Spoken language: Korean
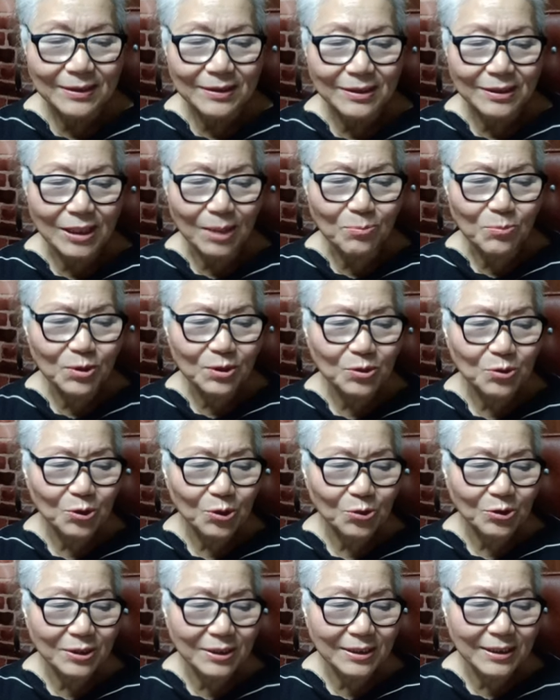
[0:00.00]
전문
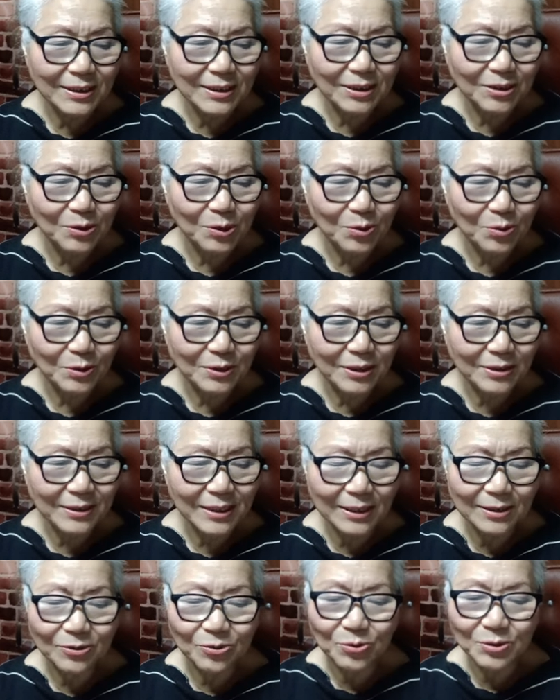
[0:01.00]
의료진이 의료
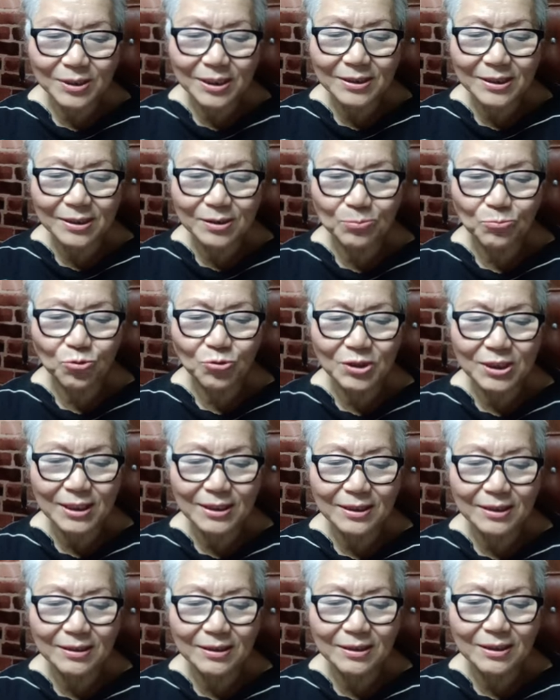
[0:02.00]
전달 체제를
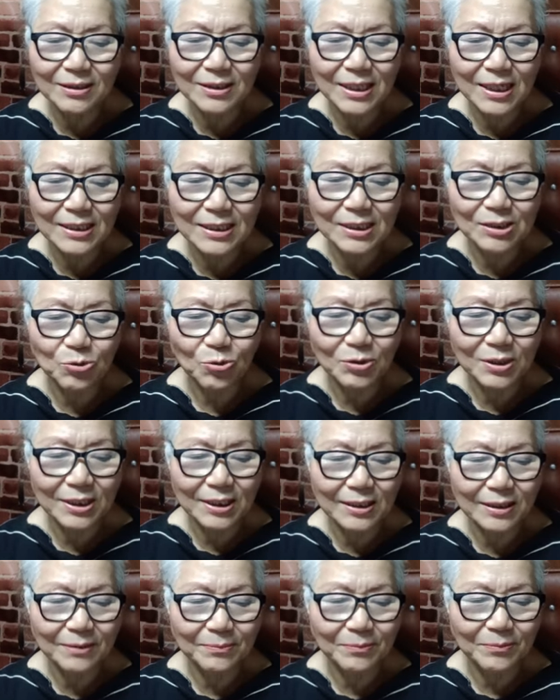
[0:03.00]
무시한 특혜
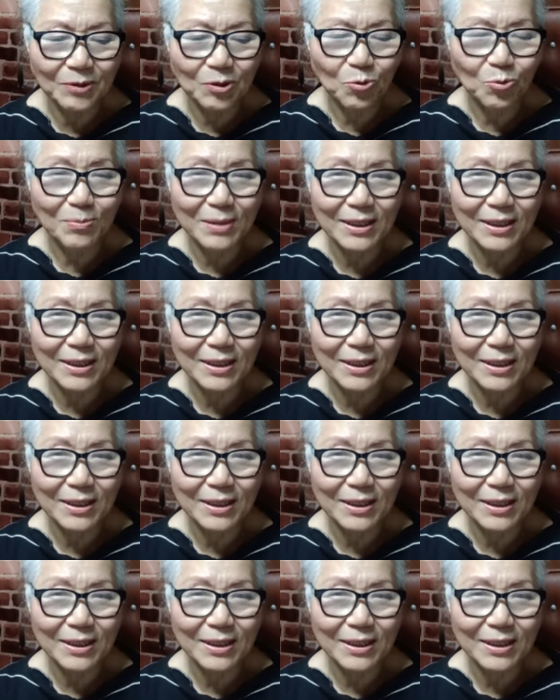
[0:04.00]
이송이라는 거